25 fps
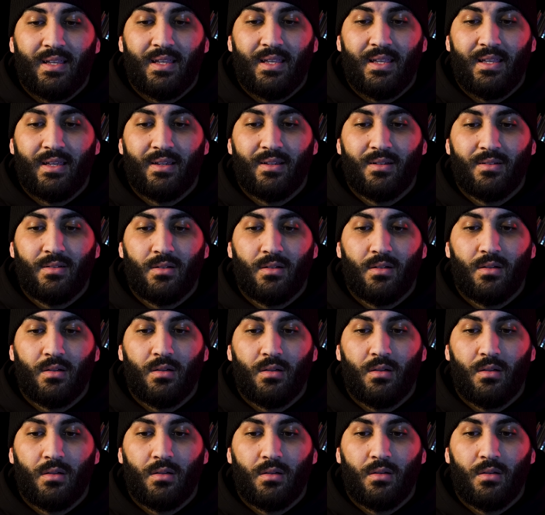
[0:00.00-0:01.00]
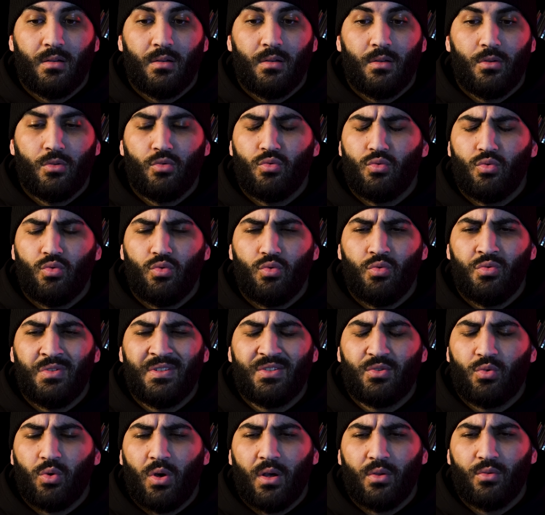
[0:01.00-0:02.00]
Et euh, une
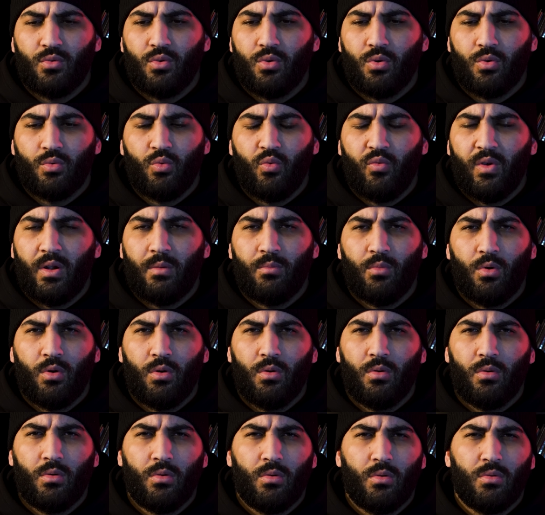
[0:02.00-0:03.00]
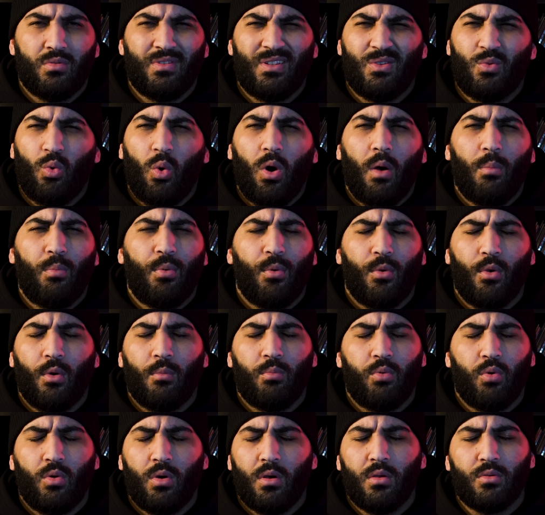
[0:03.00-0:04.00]
histoire de renouvellement euh, des droits Pôle
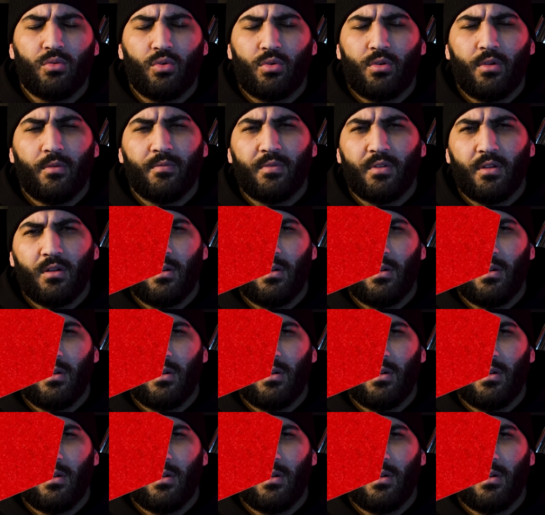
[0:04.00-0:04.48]
emploi, un truc comme